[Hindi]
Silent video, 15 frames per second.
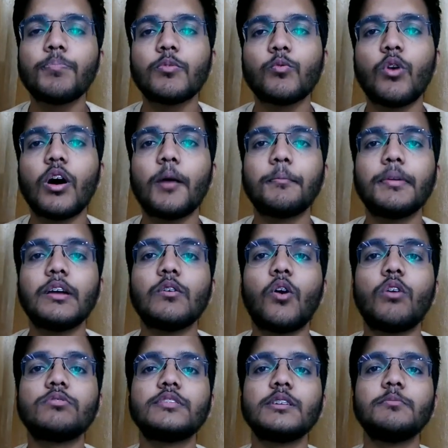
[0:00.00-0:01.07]
वहाँ पे
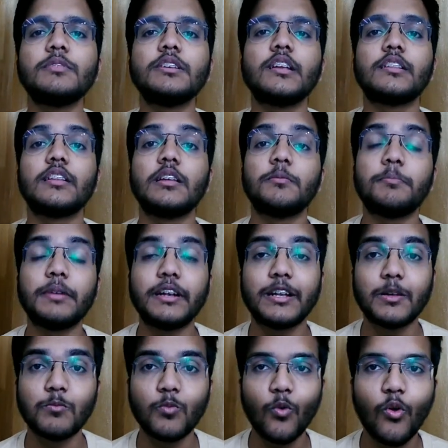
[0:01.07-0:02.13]
ऑप्शन मिल जाते हैं
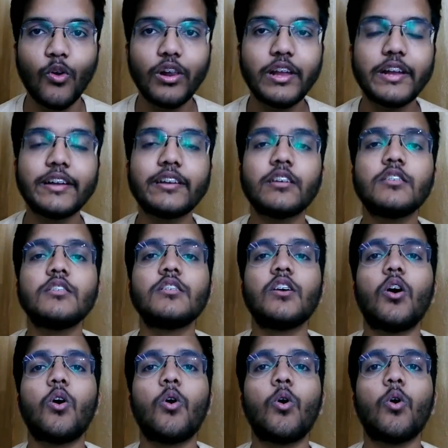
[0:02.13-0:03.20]
पेटीएम वॉलेट
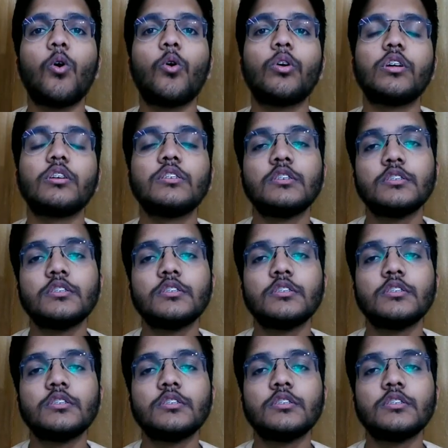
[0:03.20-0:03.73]
और